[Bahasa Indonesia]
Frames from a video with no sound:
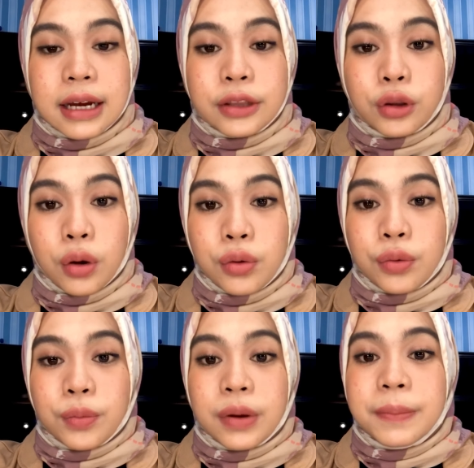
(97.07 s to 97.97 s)
atau
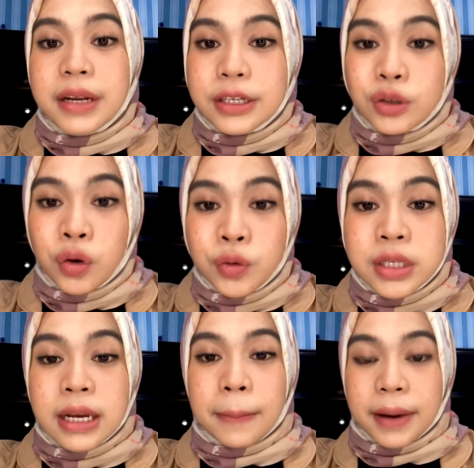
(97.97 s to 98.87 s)
memberi
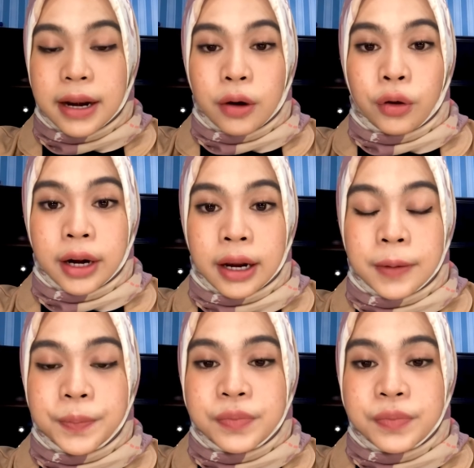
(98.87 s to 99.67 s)
solusi kepada orang.